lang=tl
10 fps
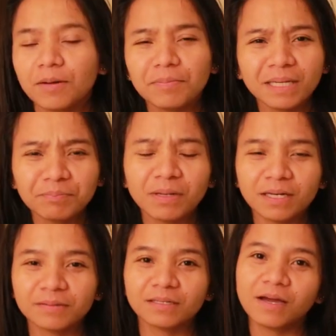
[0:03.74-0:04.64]
Ang bait
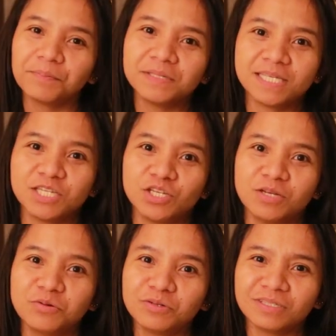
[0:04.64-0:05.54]
pala ng
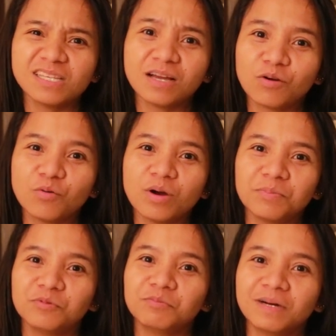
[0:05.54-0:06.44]
taga-PCG, no? Tapos ang
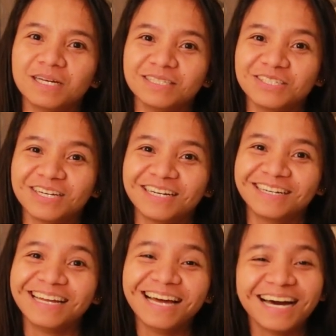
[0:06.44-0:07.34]
gagwapo pa,
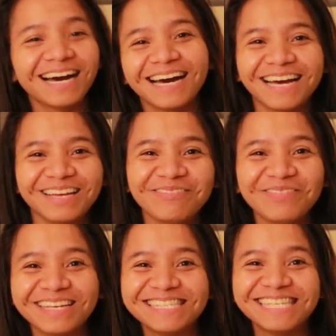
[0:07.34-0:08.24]
Char. Hi,
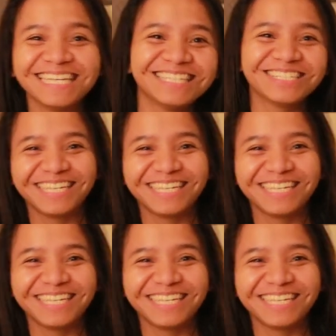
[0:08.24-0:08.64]
PCG.